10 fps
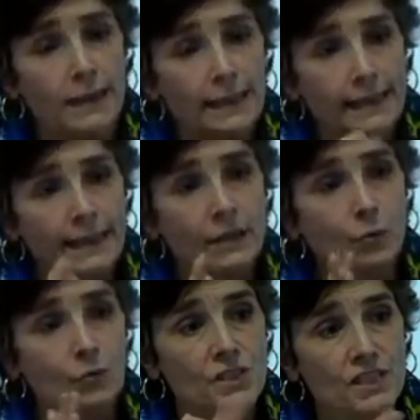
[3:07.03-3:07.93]
et
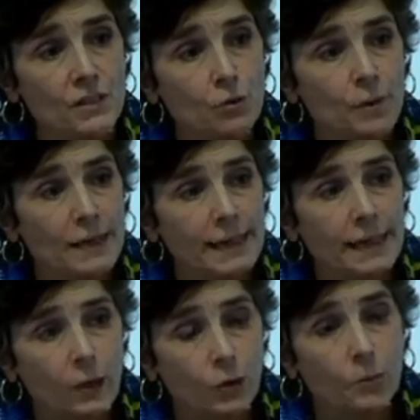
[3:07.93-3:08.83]
aussi de
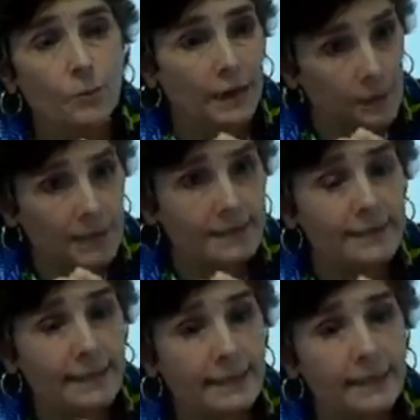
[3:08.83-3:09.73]
manière euh,
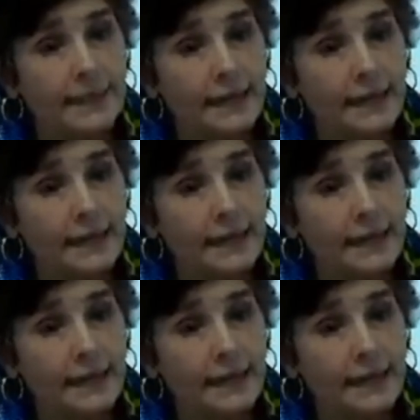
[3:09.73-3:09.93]
pragmatique